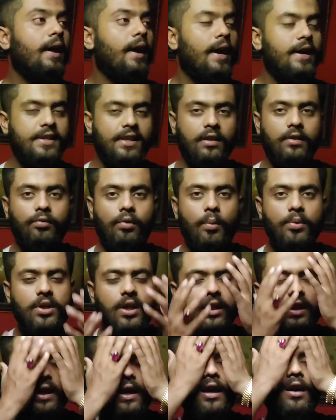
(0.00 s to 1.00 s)
हर चीज की
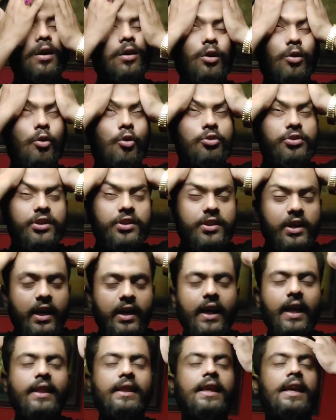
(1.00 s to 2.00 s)
इन्फॉर्मेशन दी है और कोशिश
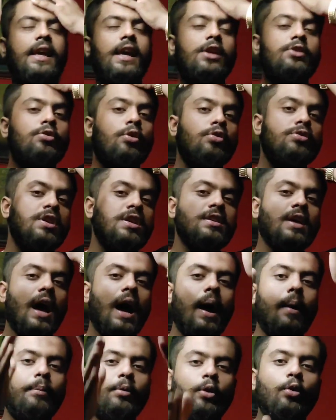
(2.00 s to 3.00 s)
यही रहती है कि जो चीज
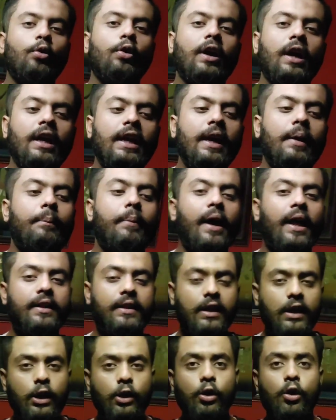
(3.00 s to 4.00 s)
आप लोगों के लिए
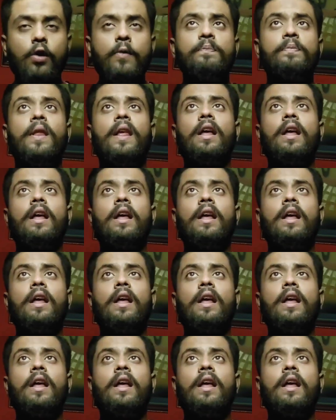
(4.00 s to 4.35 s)
बेहतरीन हो